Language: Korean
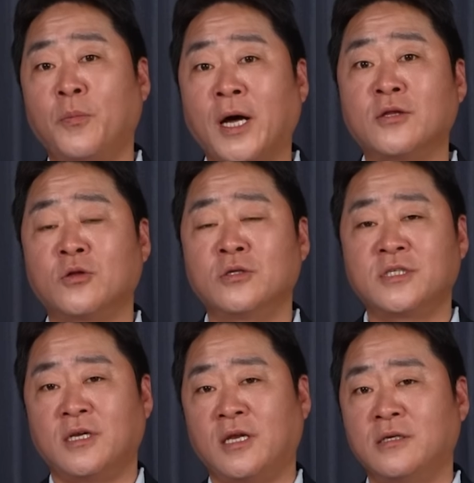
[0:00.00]
봤던
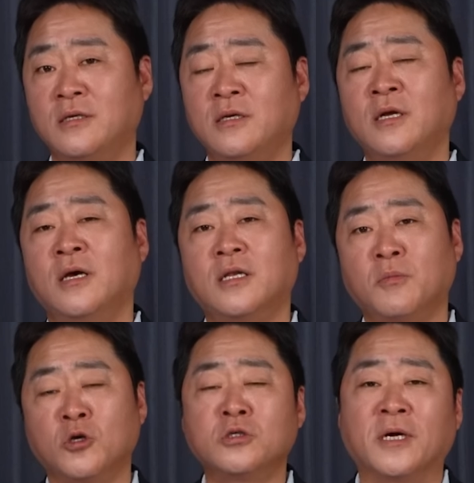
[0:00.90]
사례를 하나
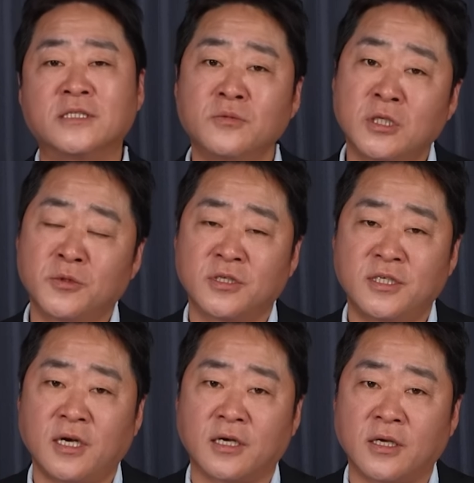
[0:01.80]
먼저 말씀드리면서
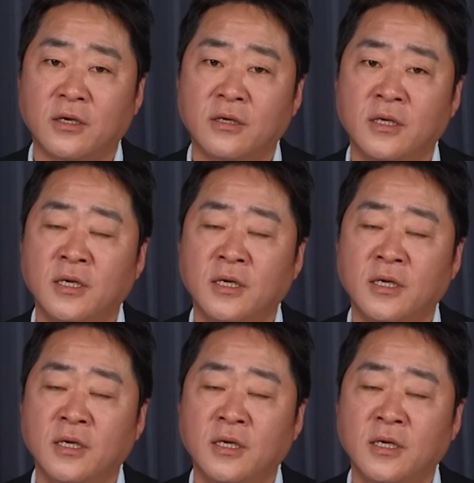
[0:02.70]
시작할게요.